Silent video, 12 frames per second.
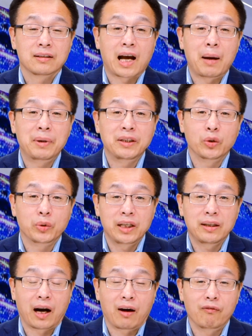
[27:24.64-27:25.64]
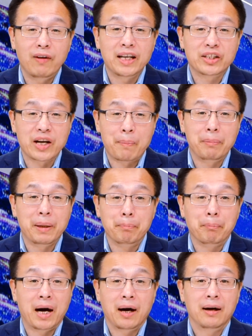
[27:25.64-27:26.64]
他们有一点为人民
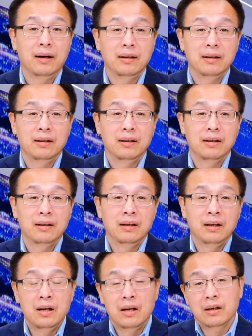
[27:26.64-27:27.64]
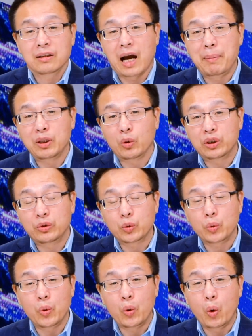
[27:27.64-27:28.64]
吗？他们都是
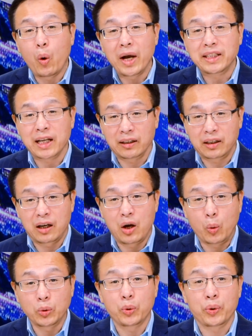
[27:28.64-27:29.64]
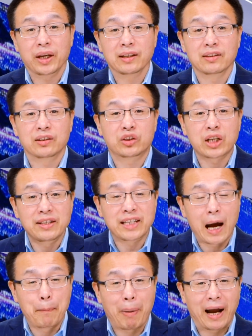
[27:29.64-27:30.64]
中共豢养的狗腿子，镇
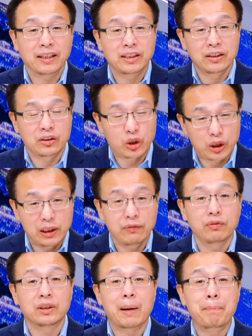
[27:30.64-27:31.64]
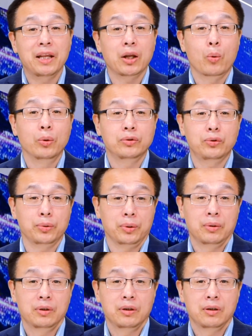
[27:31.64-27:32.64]
压百姓、欺负人民的工具。
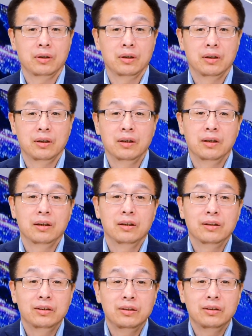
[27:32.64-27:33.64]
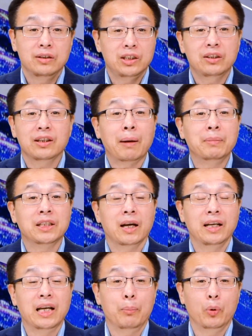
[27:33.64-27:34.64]
其实他们将来
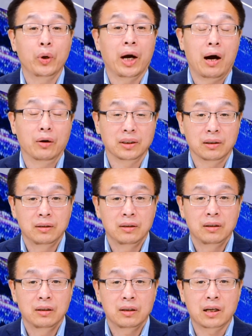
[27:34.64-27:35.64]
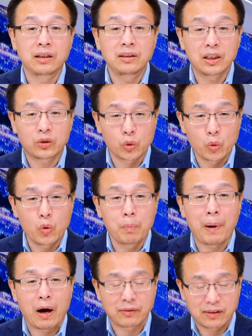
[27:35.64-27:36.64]
也不会好的，跟着中共
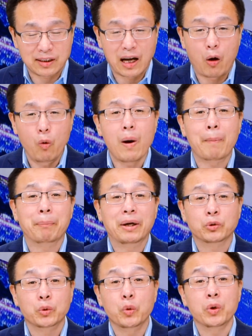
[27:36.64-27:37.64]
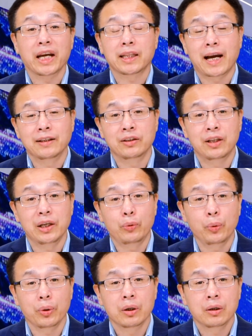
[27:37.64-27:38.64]
跑，早晚被中共给带进地狱。